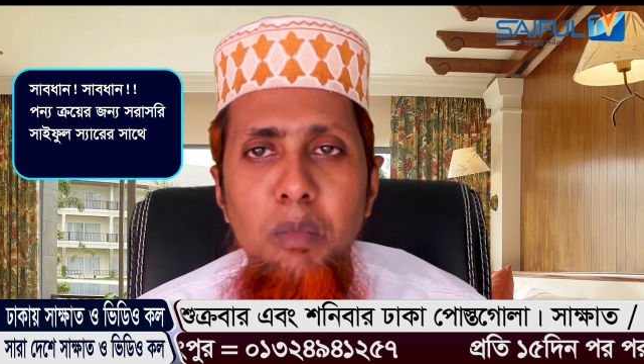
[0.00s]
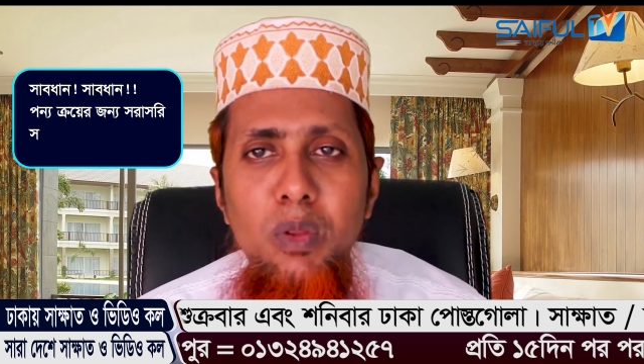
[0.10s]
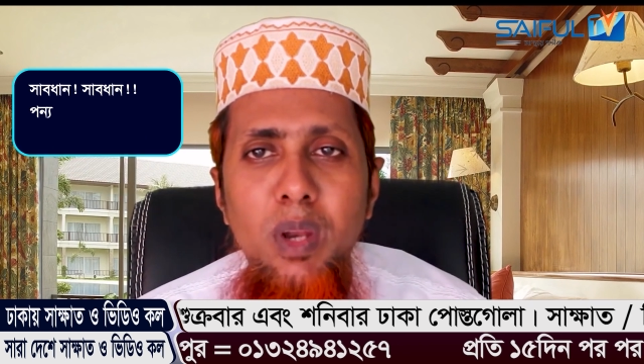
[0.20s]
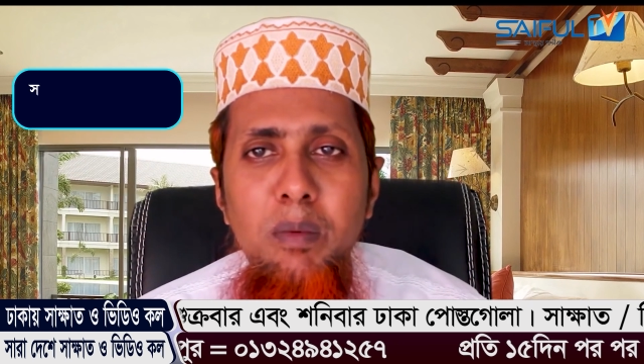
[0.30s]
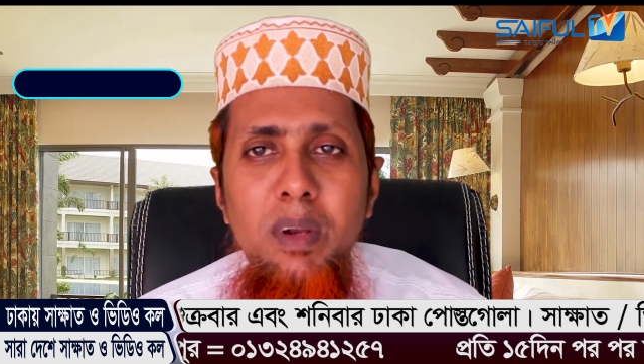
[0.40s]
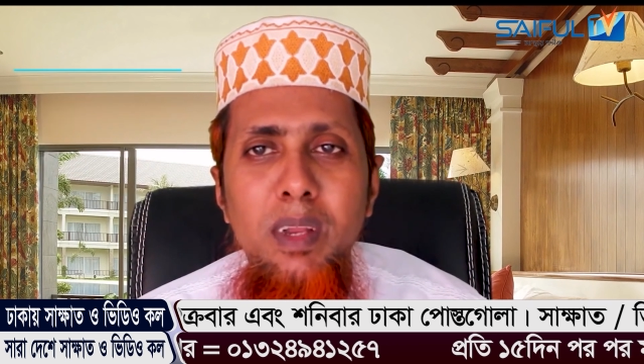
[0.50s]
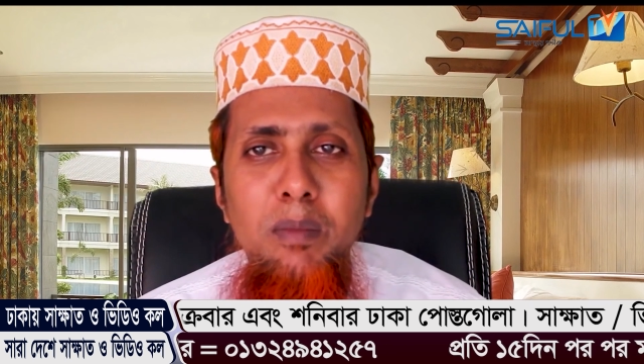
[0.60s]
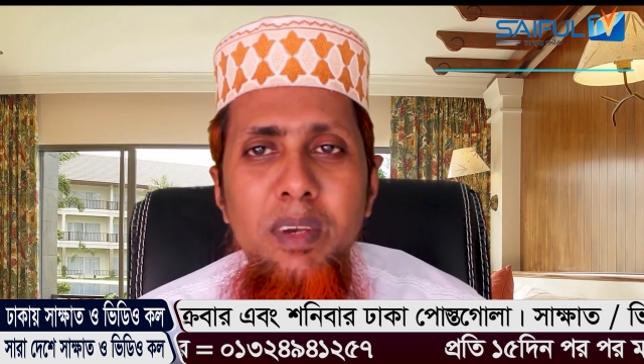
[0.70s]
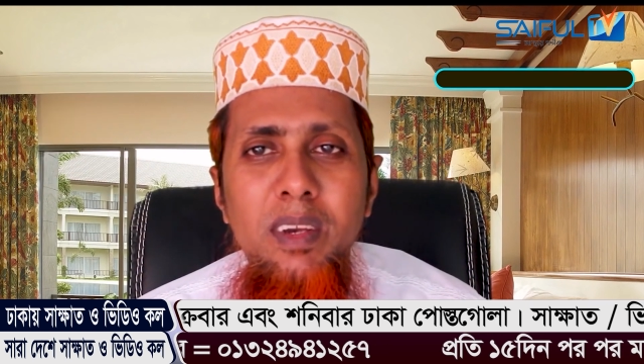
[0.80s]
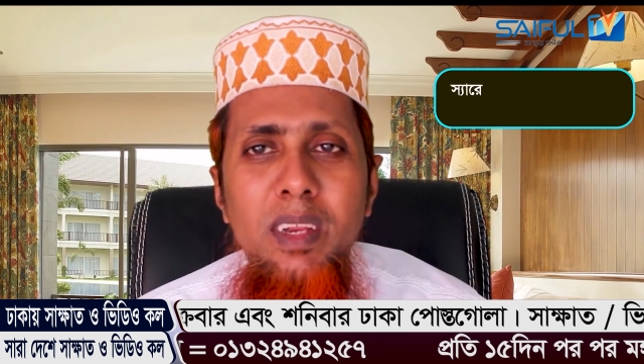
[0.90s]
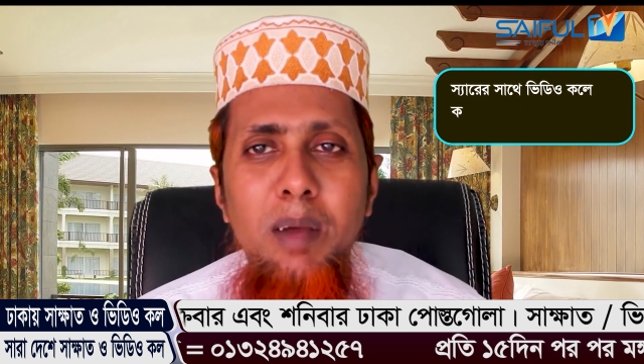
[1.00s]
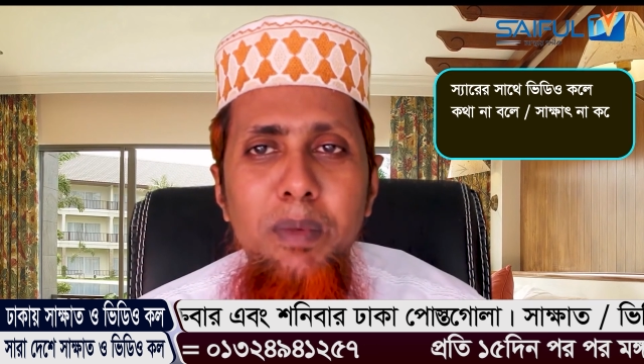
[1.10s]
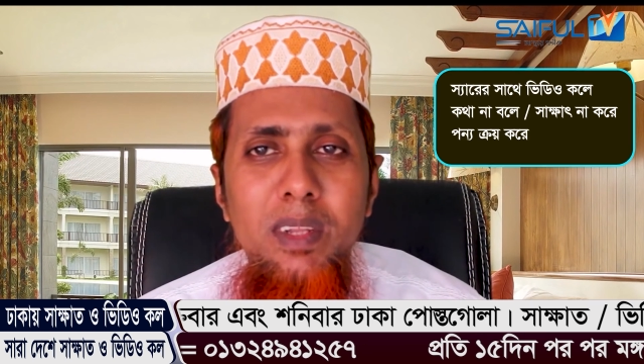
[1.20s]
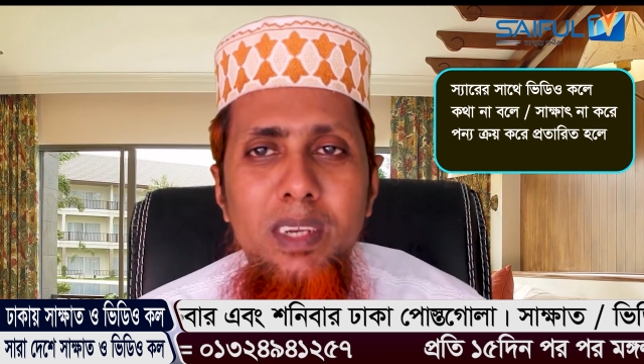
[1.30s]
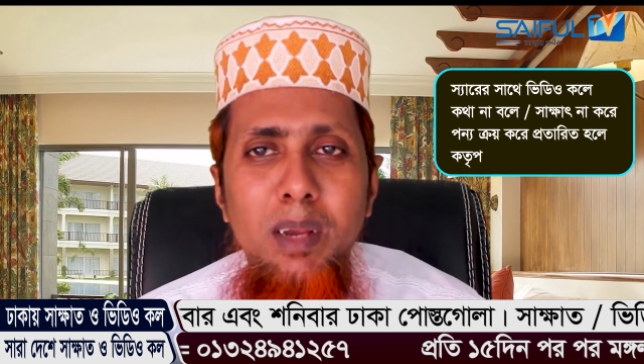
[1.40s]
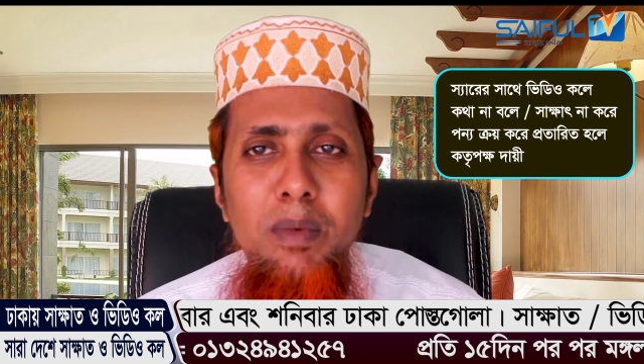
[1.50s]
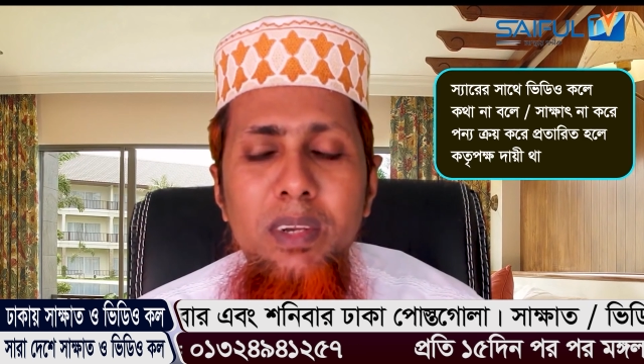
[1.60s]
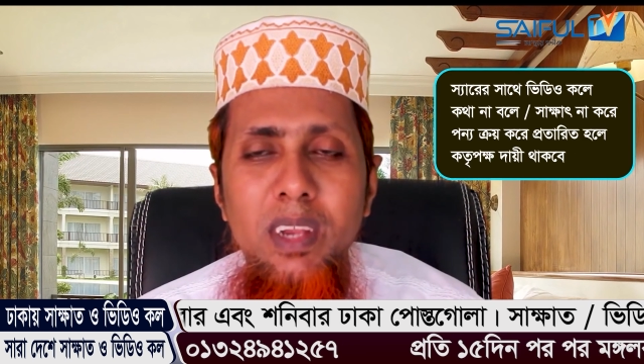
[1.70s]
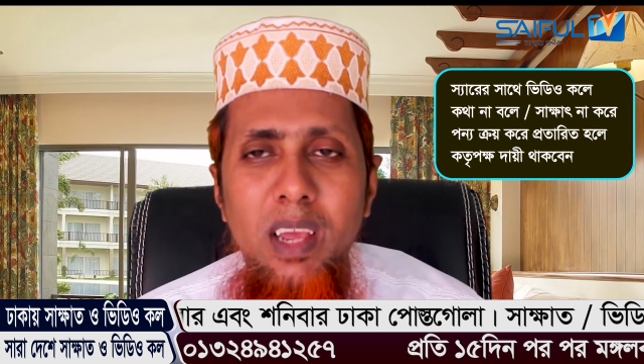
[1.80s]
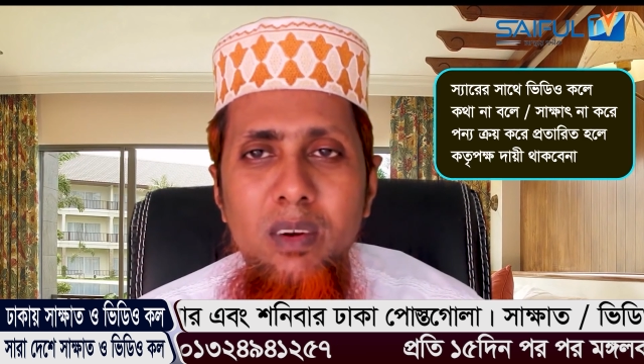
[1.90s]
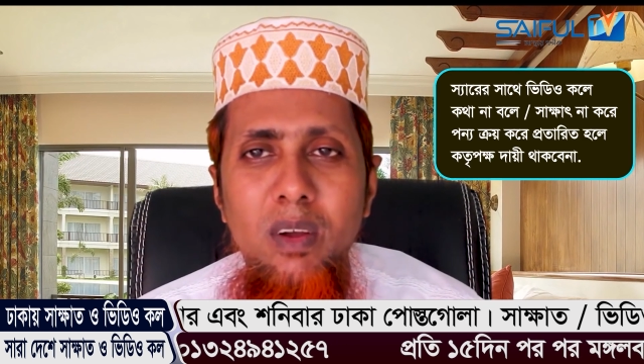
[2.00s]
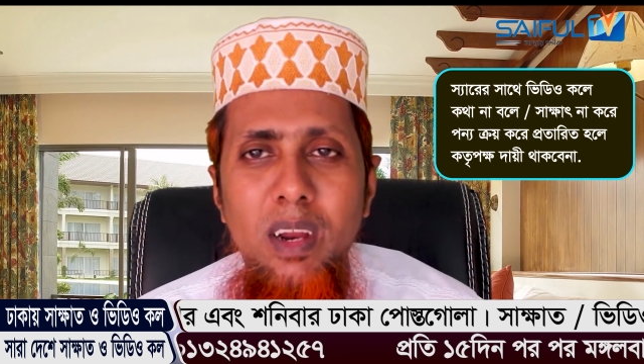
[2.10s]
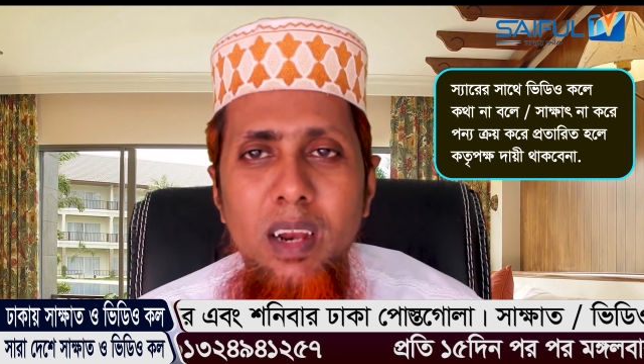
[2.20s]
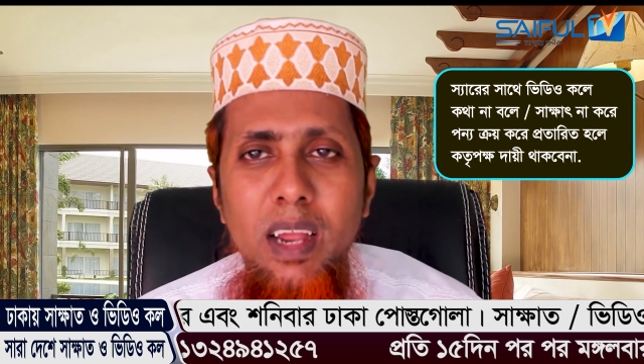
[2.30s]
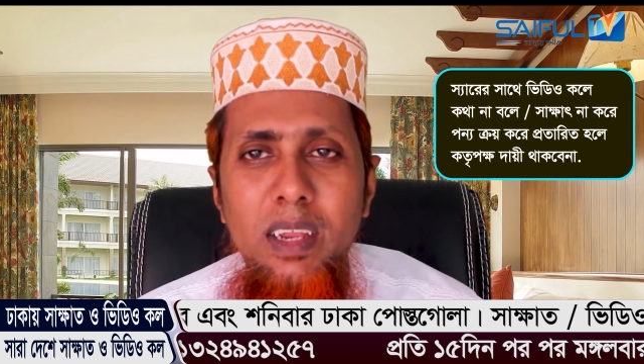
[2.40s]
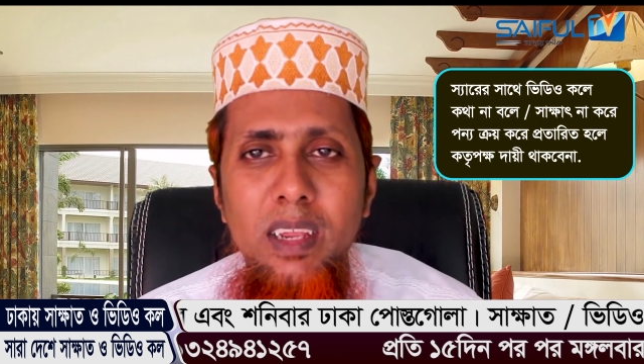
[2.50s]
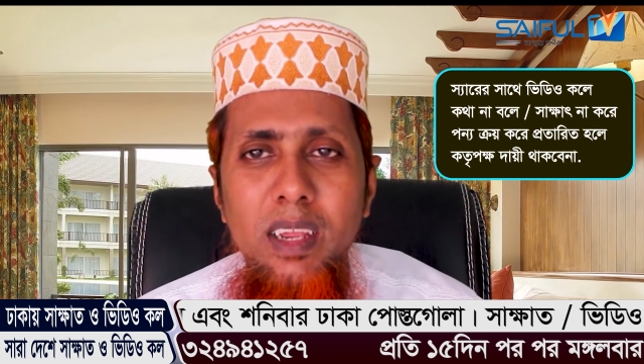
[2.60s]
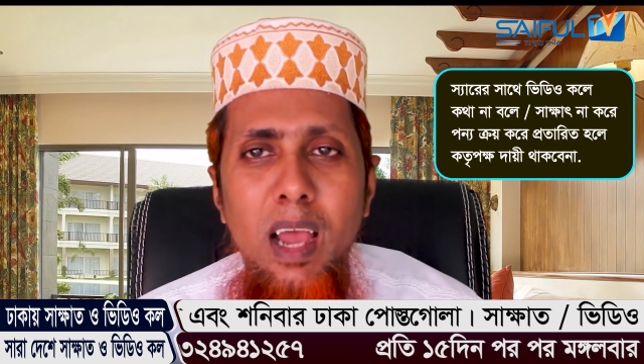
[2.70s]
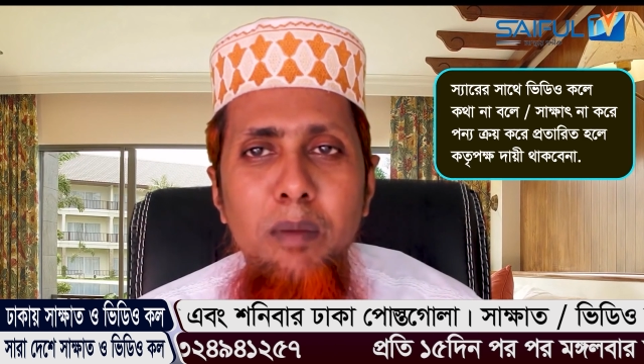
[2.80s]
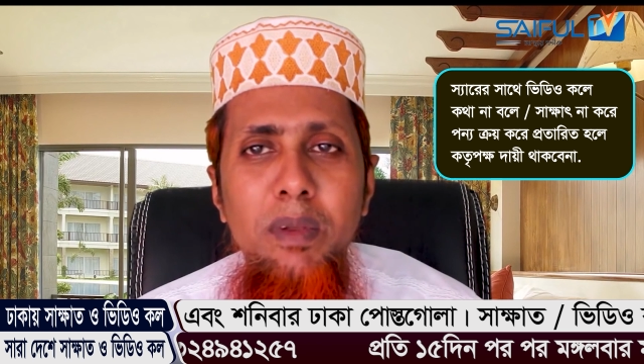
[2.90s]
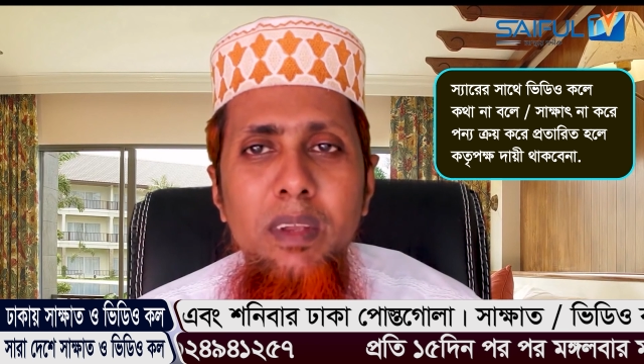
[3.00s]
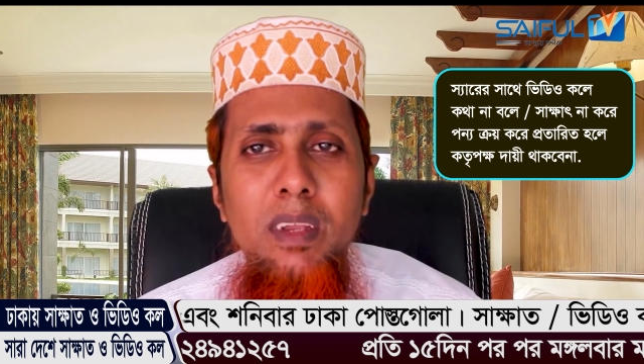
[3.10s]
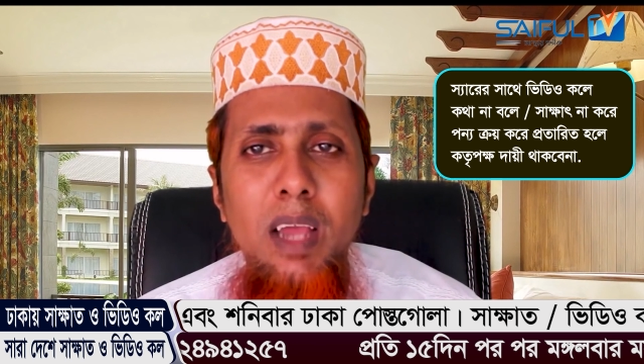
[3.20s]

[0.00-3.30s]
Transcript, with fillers: বন্ধুরা আমার রেমিডিটি আপনাদের সামনে শেয়ার করার আগে আমি